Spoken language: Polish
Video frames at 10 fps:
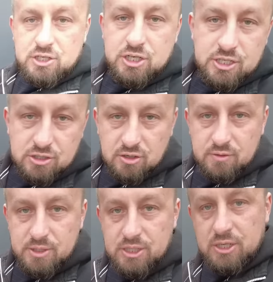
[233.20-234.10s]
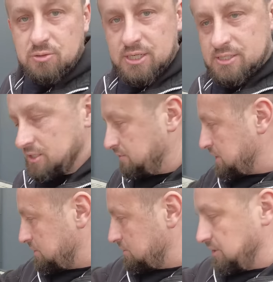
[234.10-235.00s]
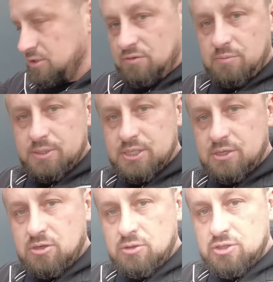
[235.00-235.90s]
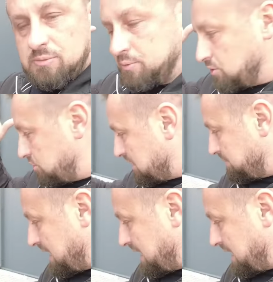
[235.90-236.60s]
W 3-litrowym silniku niestety w 6-cylindrowym będzie tego dostępu troszkę